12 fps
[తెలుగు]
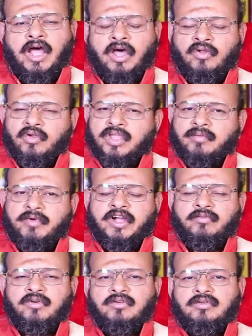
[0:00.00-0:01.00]
ఆరోగ్య
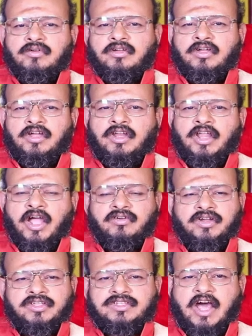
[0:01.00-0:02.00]
భంగము
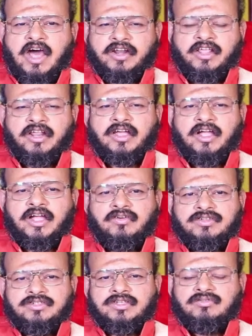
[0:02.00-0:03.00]
లేకుంటే శారీరకంగా
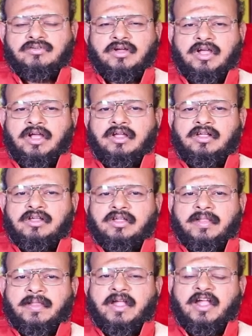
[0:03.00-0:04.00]
వస్తే ఒక
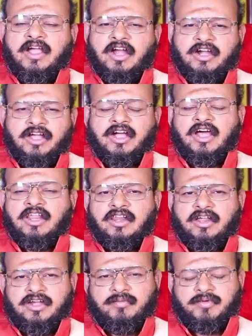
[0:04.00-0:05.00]

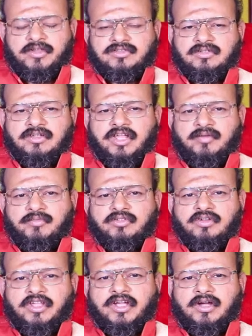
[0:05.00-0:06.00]
గండకాలం లాంటి పరిస్థితులు
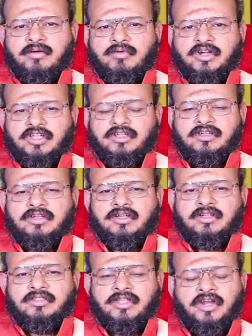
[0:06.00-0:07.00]
ఏర్పడుతున్నాయి కాబట్టి
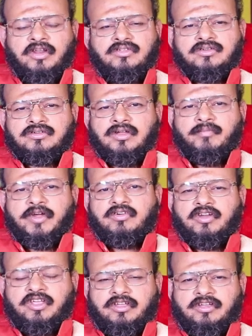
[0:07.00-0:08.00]
దీన్ని దృష్టిలో
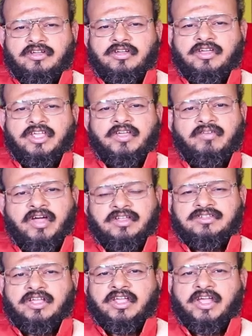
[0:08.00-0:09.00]
పెట్టుకుని ఈ
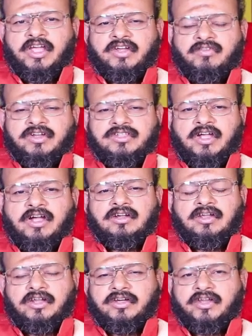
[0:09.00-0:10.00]
వారం జరిగేటువంటి
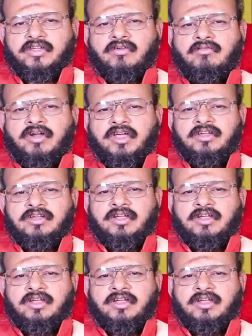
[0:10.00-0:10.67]
సంఘటనలు అన్నిటికీ కూడా